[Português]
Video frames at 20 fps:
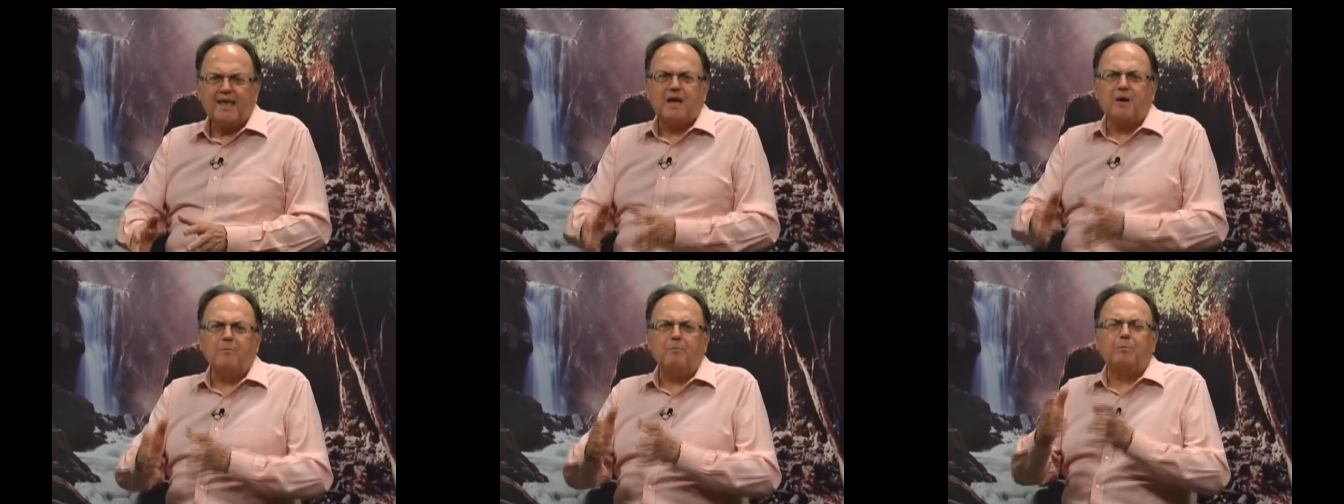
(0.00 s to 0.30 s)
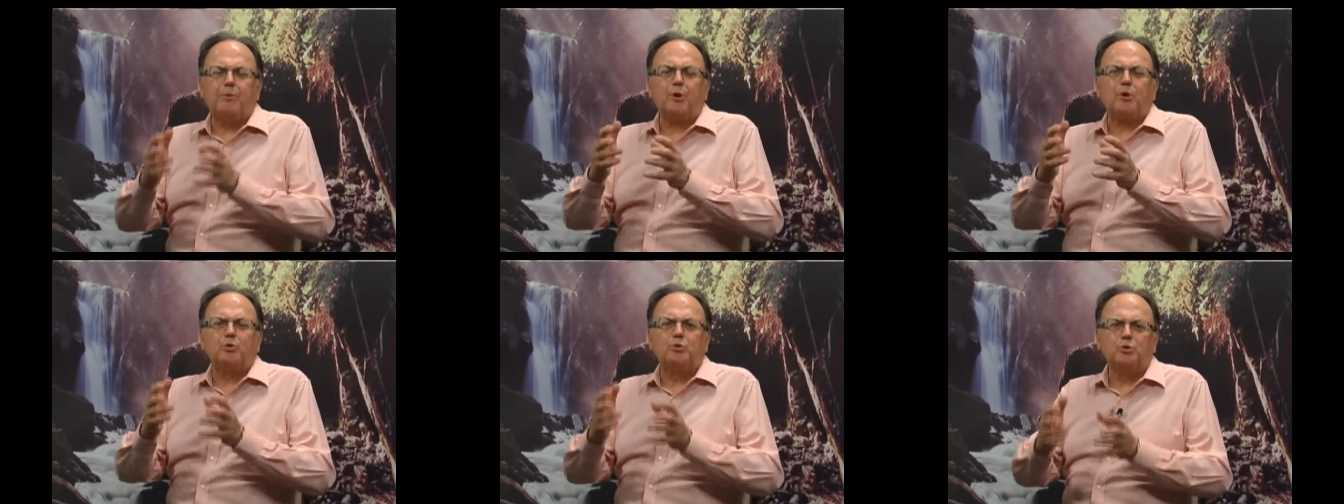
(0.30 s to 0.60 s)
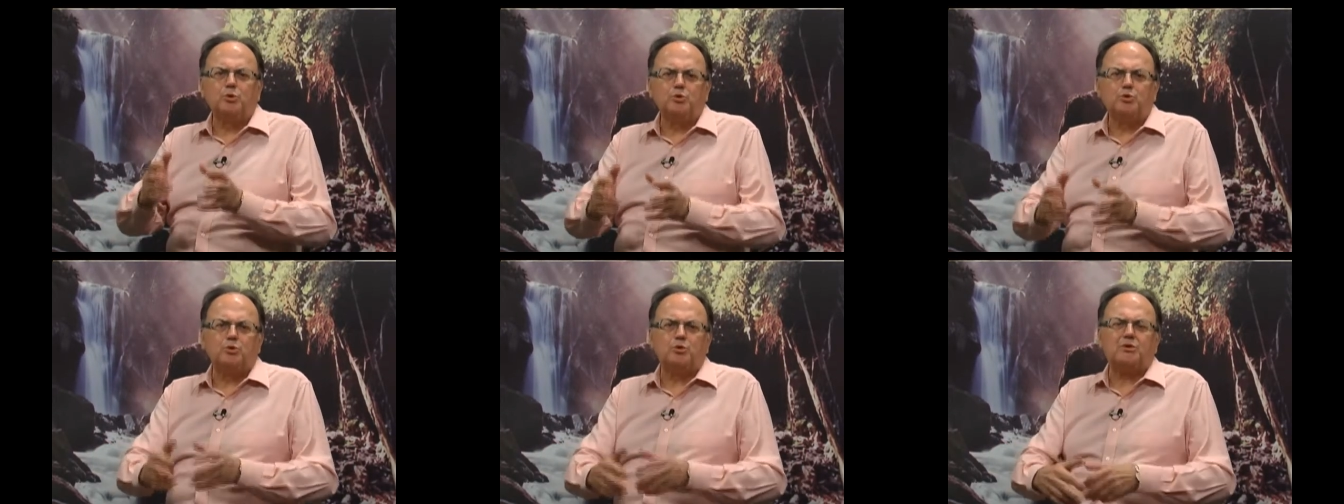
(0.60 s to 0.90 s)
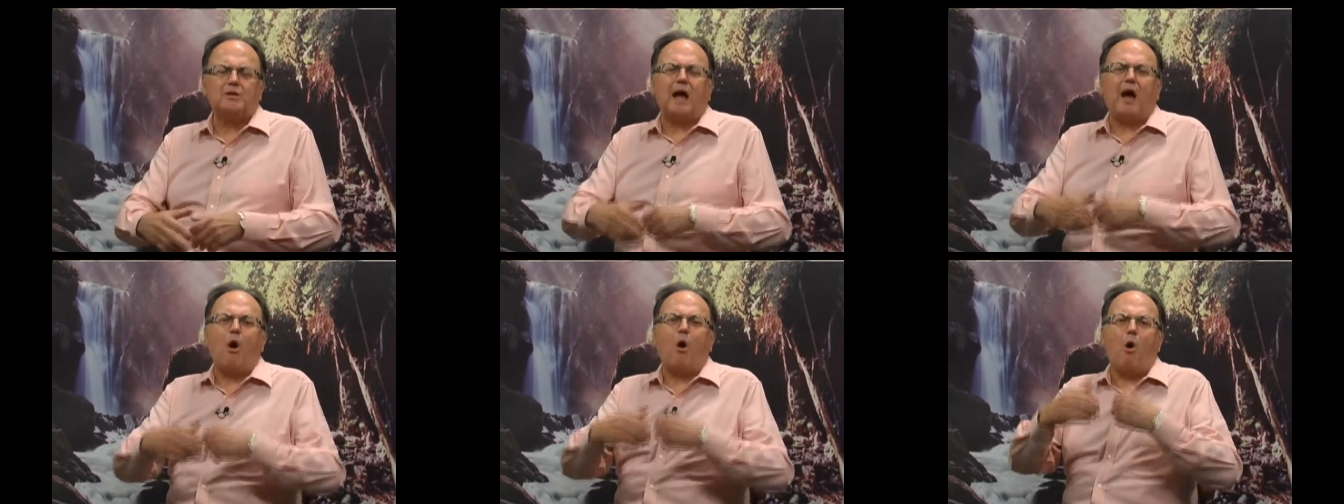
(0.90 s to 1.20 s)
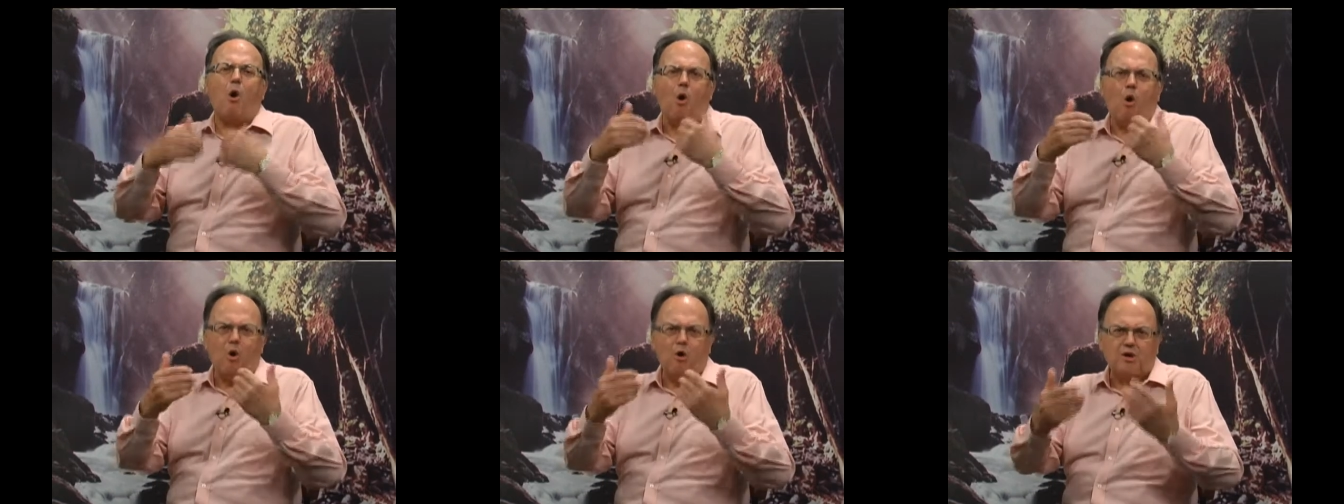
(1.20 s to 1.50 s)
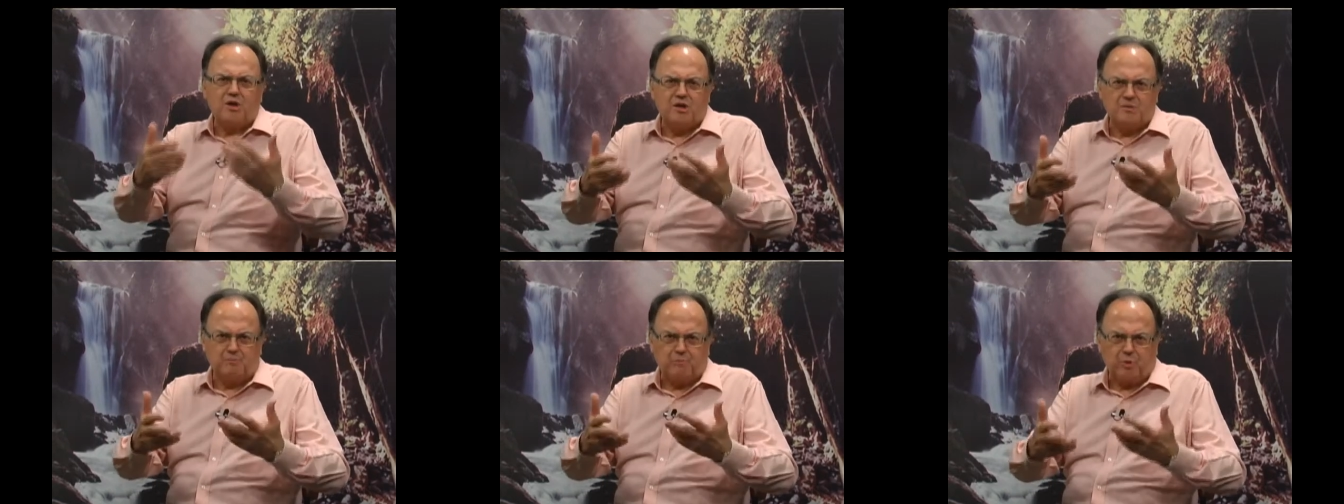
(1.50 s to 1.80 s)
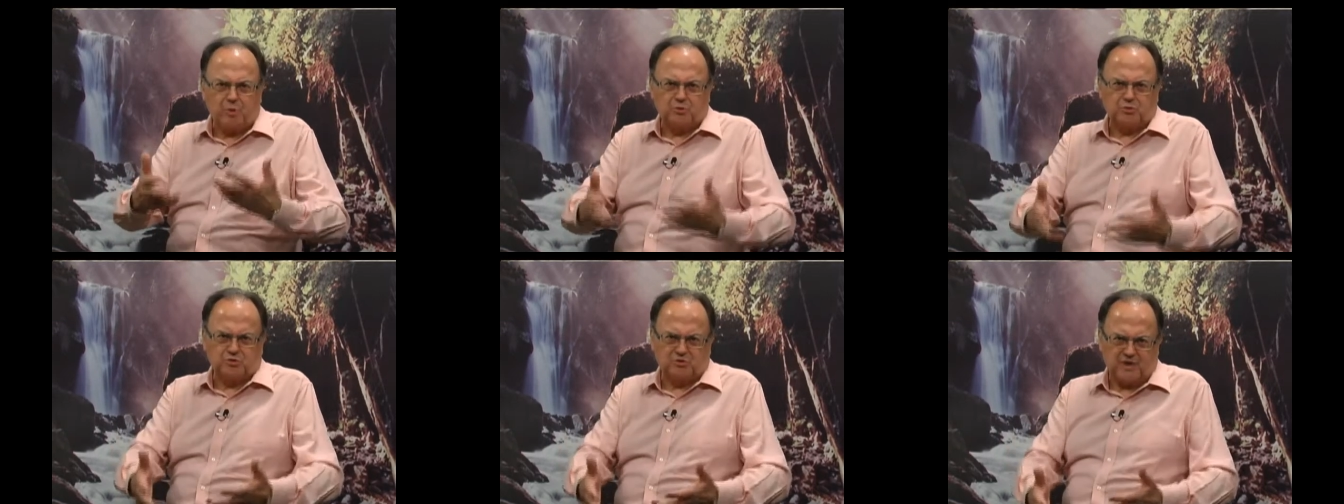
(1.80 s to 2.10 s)
que é um produto da ONG
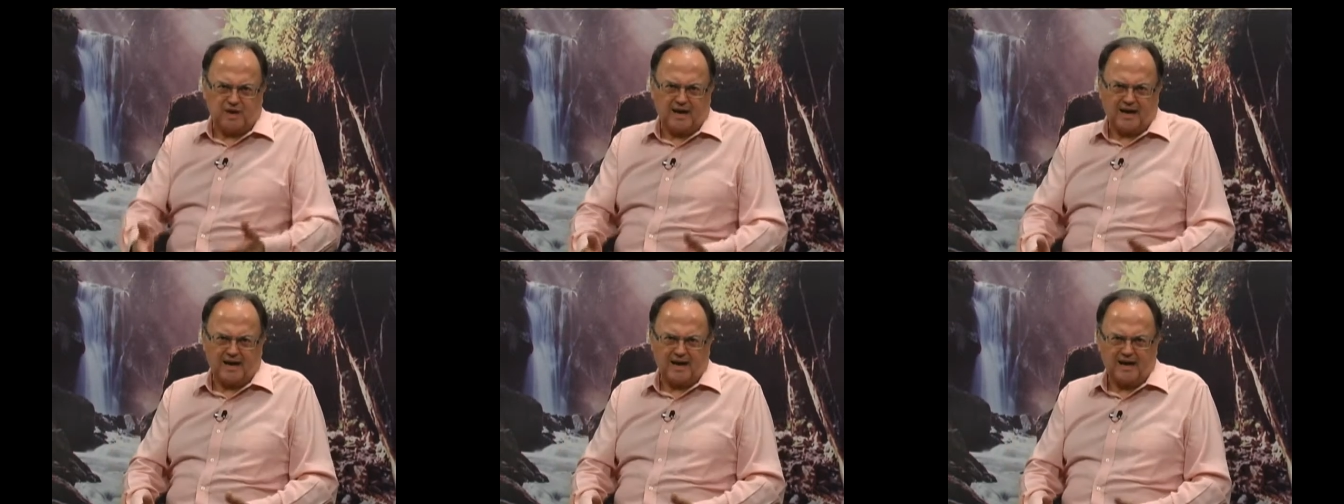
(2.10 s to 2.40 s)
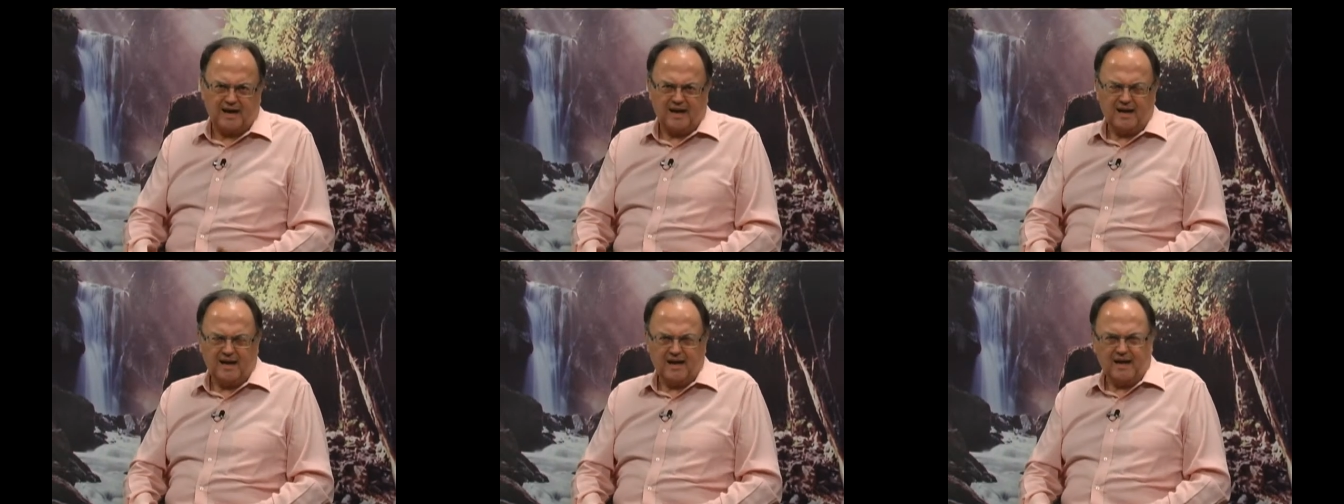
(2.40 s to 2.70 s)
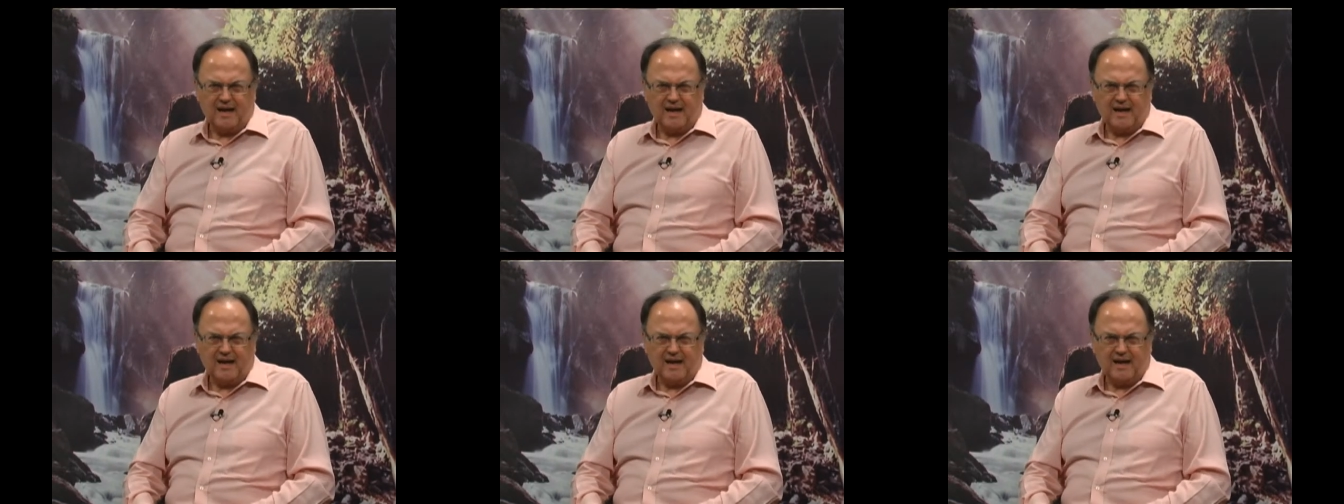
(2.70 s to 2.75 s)
Ponto Terra.